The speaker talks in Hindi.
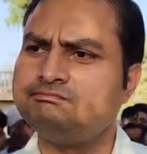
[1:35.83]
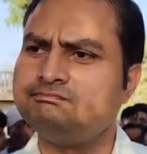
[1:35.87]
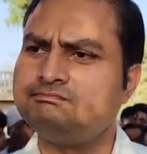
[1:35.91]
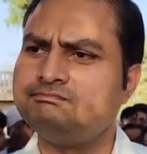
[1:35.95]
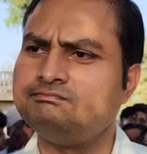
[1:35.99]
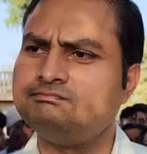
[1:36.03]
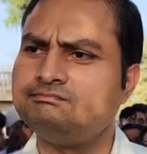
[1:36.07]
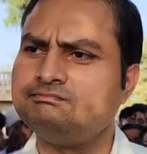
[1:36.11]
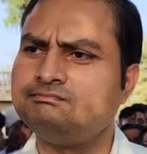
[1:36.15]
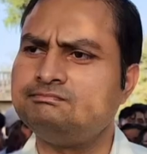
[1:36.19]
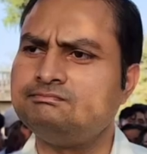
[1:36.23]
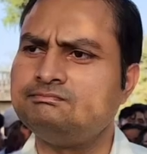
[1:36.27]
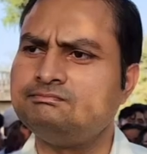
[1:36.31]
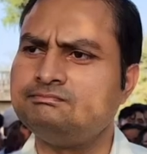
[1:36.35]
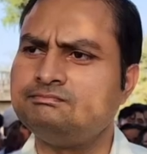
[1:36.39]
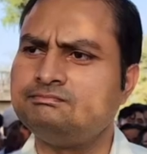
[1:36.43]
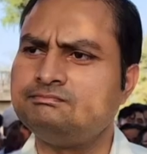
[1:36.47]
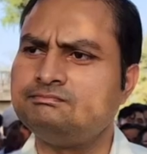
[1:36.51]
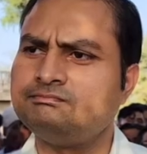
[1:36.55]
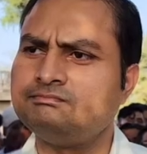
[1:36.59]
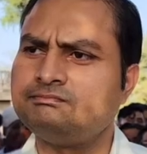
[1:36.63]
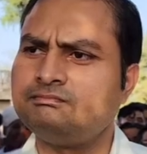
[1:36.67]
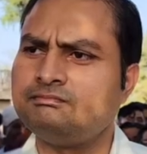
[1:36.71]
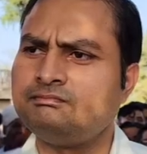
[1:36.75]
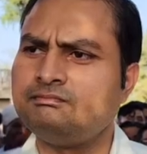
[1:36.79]
उनके लिए आप सब
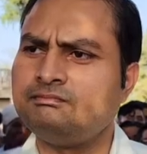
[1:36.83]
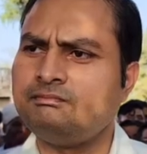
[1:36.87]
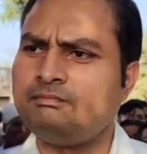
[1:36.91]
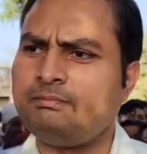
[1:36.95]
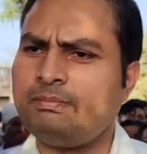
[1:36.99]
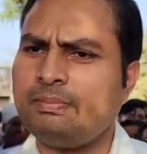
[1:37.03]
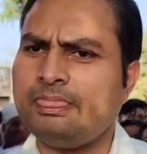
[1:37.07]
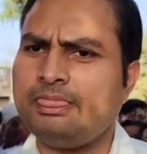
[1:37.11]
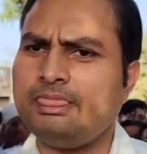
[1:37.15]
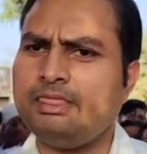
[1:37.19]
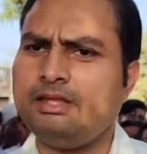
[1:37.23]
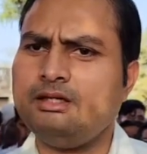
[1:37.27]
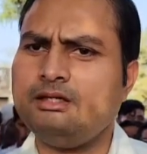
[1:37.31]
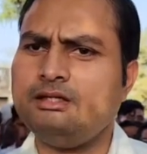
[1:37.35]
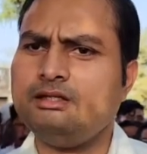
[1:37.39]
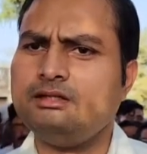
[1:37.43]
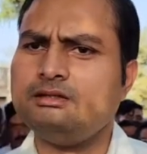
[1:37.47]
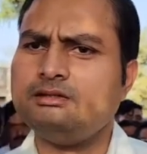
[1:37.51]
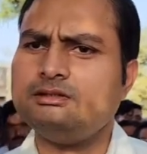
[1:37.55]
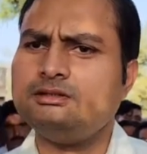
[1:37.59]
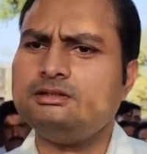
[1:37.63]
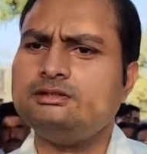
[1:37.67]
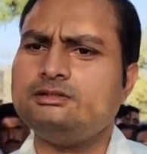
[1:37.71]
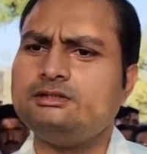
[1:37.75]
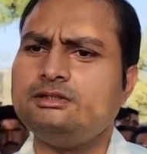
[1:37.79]
क्या
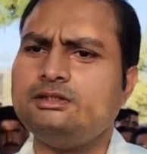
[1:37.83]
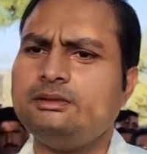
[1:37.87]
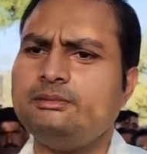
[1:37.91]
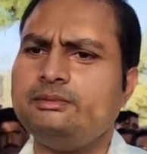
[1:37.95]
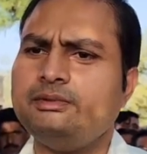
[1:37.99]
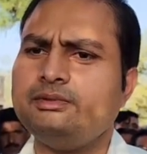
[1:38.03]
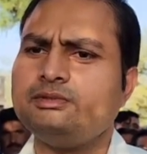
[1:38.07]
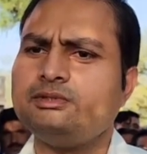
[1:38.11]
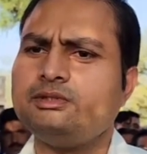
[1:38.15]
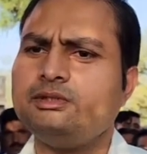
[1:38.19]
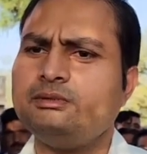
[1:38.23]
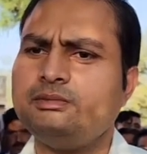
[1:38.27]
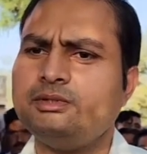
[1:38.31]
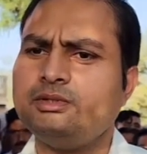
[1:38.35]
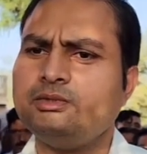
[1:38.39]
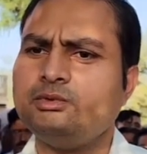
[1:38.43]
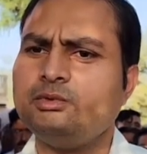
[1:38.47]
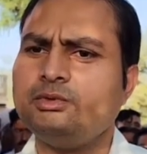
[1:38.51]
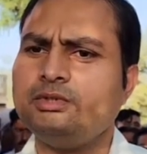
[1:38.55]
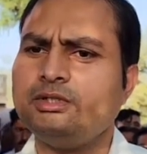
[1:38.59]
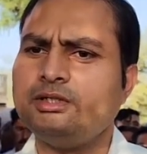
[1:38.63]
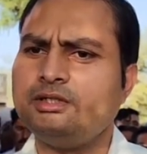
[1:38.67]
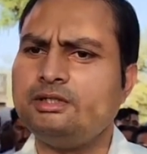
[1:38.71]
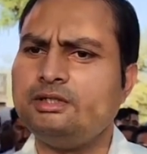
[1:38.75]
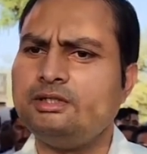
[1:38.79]
करें जिसने भी इस खबर
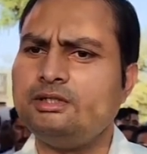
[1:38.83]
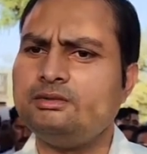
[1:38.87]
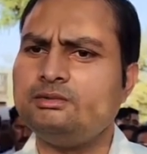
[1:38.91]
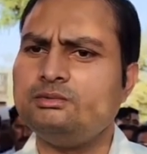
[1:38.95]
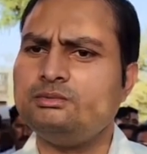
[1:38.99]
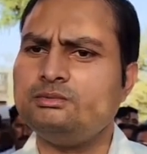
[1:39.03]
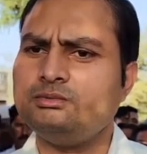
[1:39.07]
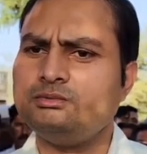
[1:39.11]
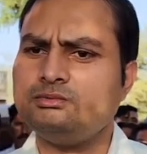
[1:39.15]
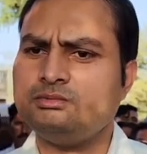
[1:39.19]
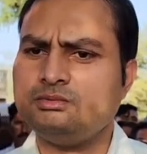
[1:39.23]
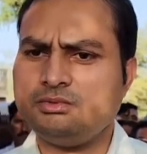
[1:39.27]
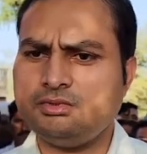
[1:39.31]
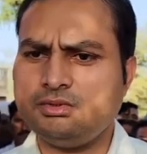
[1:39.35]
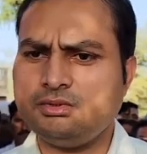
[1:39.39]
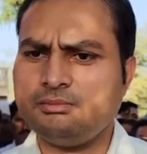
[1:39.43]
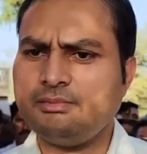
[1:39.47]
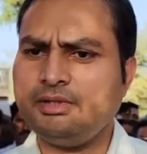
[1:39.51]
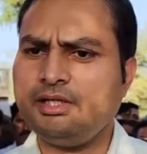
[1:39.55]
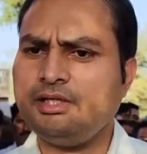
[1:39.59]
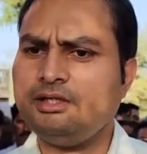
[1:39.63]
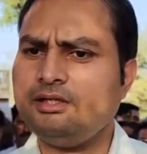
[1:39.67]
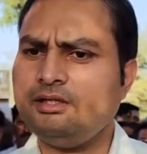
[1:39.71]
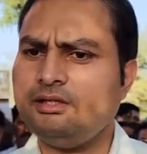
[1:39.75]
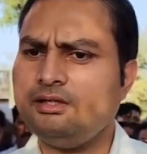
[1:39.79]
को देखा उनका
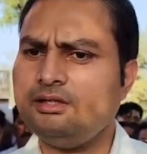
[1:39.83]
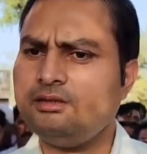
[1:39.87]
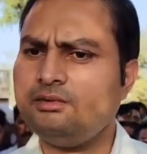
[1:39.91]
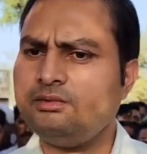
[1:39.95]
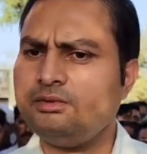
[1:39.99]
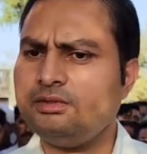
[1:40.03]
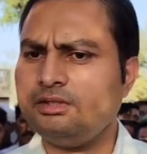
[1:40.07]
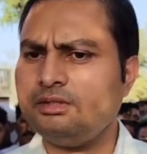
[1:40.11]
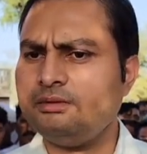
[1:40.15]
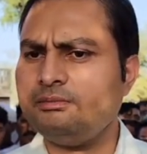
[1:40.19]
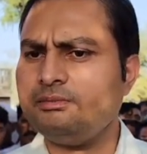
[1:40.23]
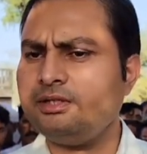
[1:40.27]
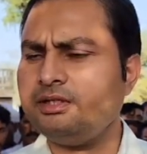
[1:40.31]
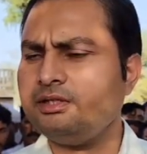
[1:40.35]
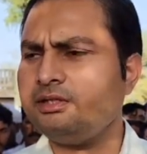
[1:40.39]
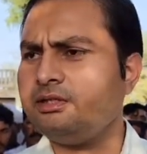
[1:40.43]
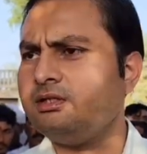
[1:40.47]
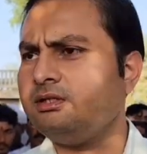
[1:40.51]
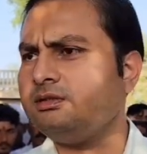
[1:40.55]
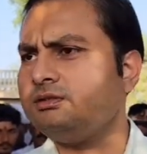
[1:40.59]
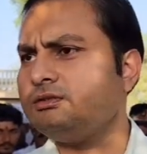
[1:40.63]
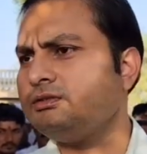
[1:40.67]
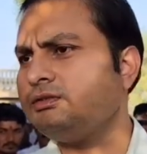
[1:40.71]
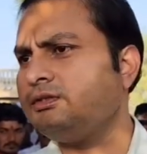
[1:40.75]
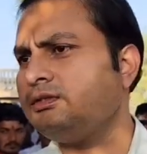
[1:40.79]
मन किया और ये मेरे
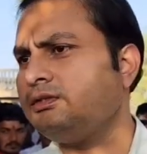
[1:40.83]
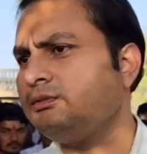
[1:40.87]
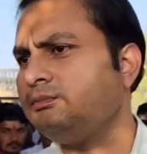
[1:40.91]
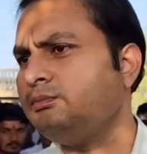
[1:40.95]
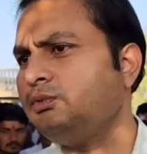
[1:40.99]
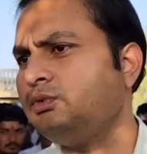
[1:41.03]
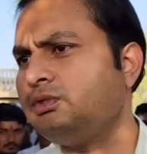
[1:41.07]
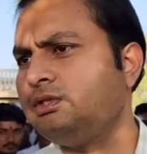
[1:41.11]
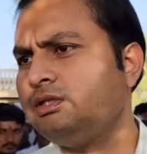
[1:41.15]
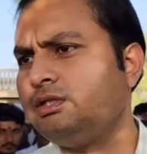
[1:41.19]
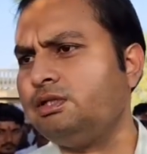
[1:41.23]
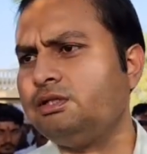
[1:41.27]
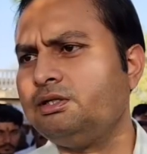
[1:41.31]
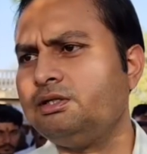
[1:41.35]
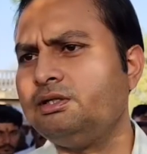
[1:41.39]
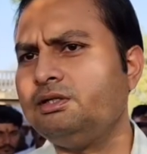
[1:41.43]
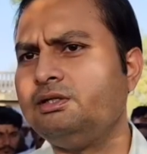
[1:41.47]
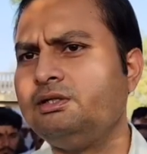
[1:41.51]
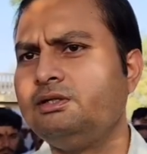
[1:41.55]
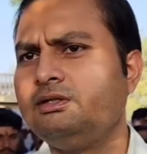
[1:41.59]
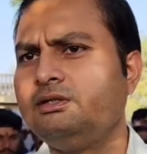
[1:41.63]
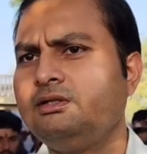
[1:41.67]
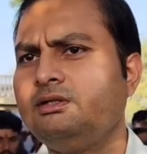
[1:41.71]
ख्याल से अद्भुत है कि